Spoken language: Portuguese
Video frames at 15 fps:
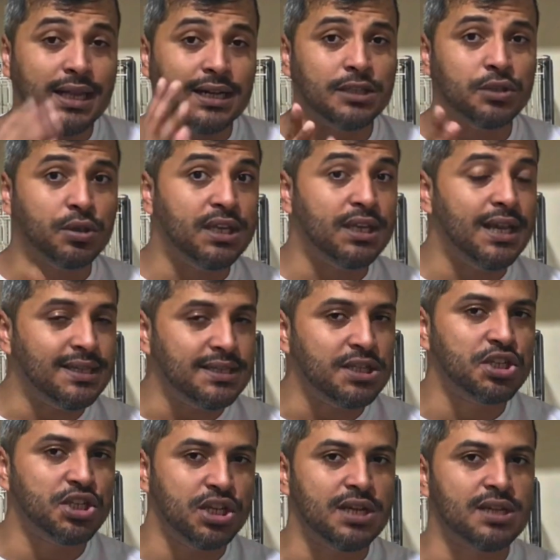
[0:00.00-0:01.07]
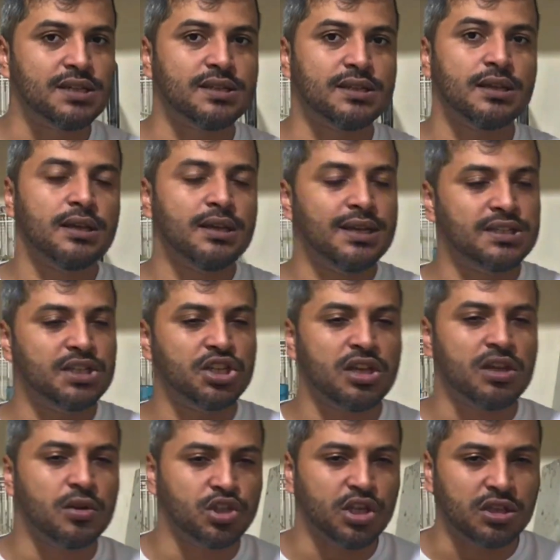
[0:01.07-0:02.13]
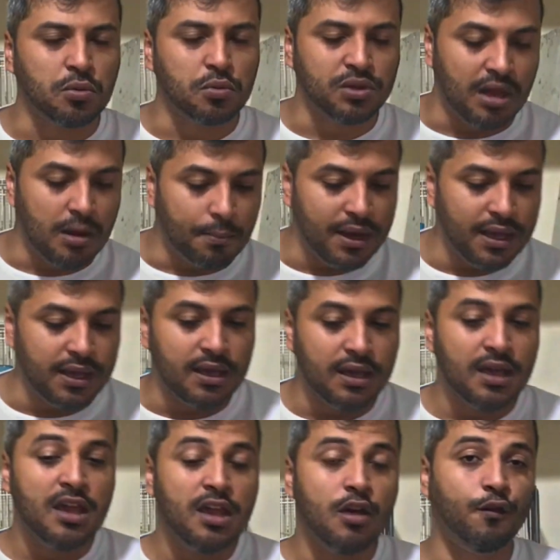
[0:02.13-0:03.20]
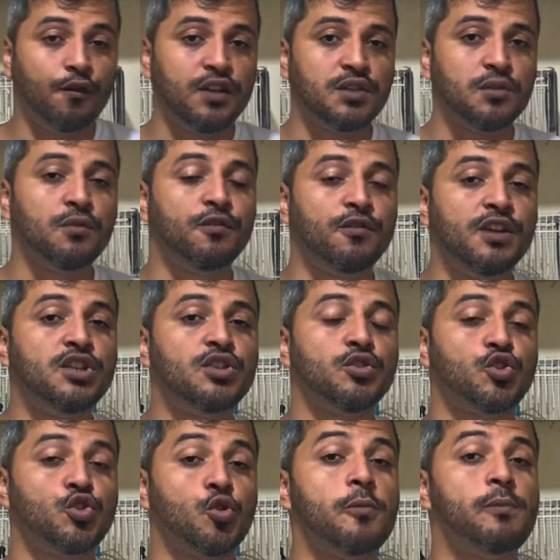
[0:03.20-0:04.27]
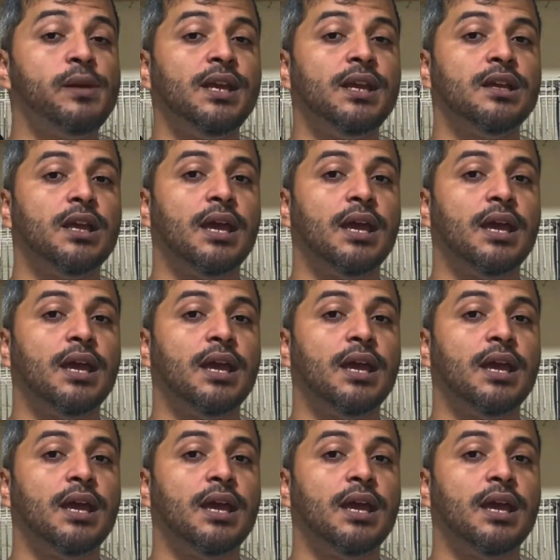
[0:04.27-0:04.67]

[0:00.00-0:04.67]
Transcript: Tanto que nesses dias, esse dia já tem um tempo aí, eu fiz um vídeo sobre